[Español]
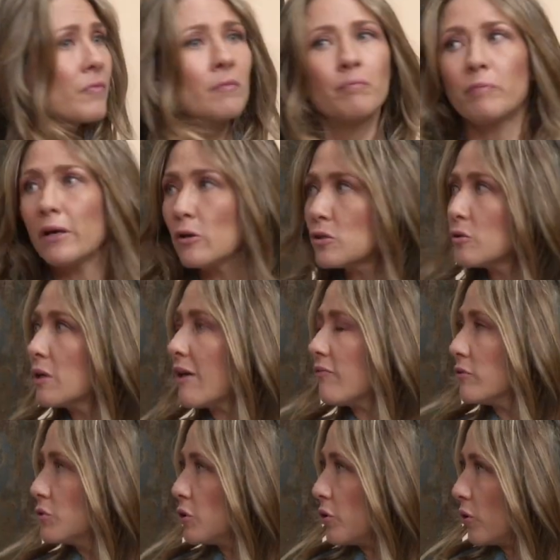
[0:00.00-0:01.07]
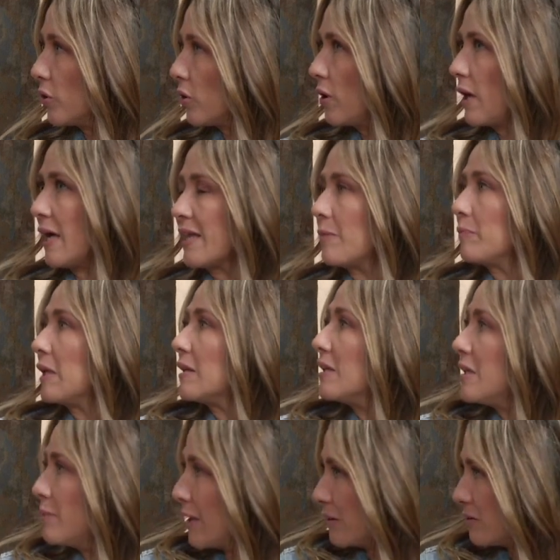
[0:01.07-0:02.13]
Pero es una función
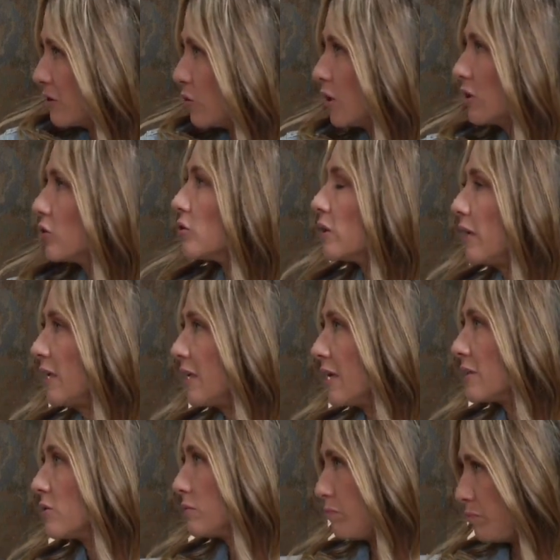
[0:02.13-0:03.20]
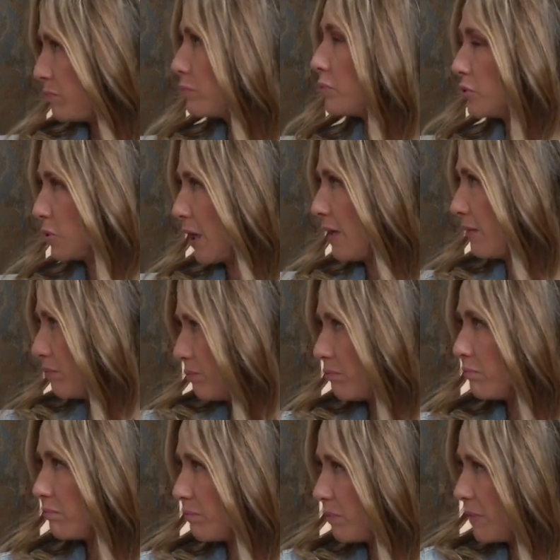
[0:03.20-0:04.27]
adaptativa, cuando tenías pues, al
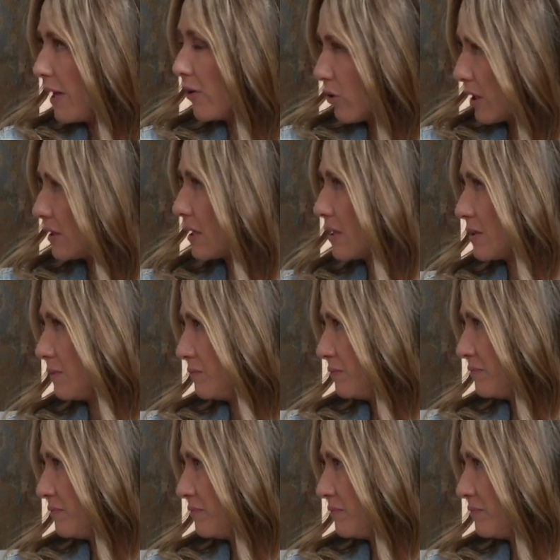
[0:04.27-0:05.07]
león atrás.